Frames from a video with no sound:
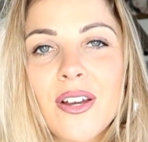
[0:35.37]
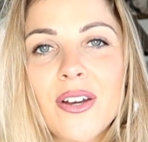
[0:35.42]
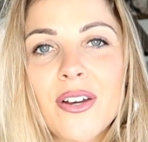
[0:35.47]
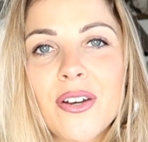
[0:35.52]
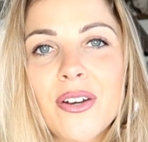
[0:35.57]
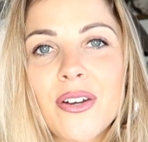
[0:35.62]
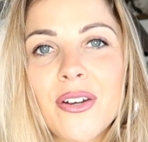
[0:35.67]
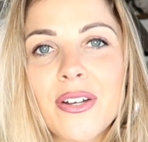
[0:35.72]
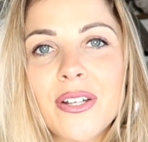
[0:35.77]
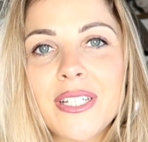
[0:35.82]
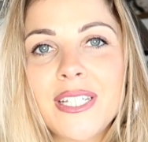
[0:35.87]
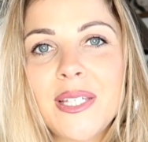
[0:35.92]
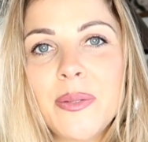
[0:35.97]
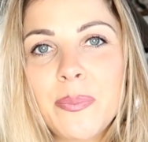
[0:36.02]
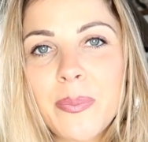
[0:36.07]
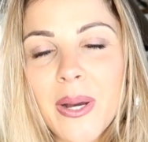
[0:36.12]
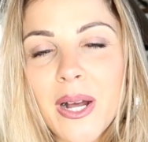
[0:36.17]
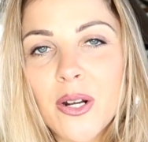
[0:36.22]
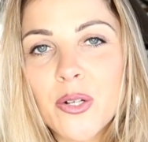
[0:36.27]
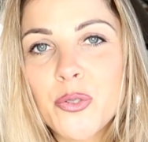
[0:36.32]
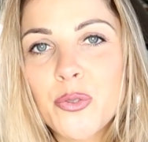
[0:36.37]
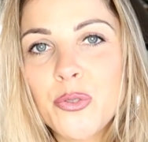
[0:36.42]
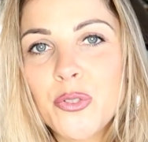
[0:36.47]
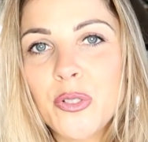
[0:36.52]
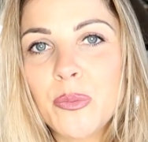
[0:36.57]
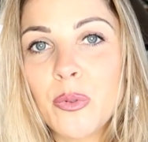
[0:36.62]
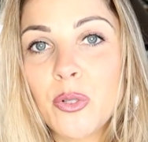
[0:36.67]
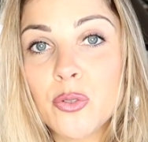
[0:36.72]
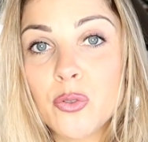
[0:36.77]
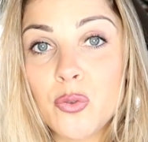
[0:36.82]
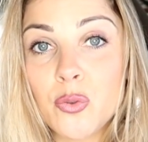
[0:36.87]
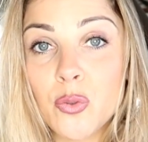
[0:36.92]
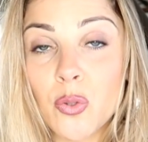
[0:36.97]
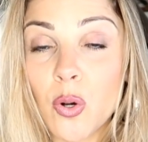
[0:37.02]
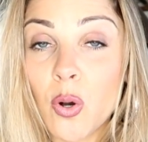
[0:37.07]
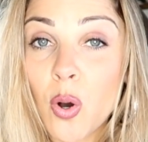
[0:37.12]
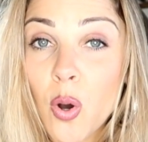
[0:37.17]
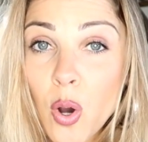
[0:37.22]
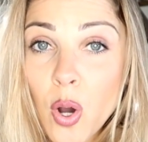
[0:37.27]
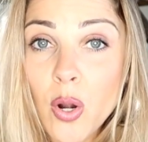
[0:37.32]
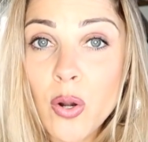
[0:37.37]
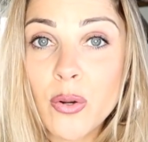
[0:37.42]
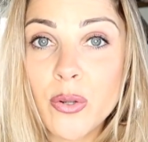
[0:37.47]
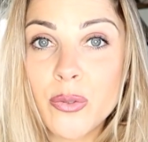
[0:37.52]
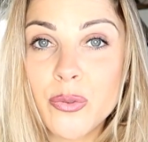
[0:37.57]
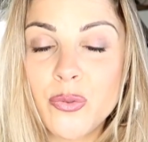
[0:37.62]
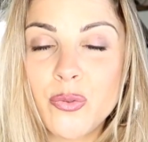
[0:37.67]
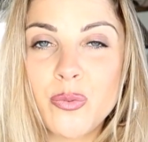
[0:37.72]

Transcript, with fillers: euh, qui parle justement du rôle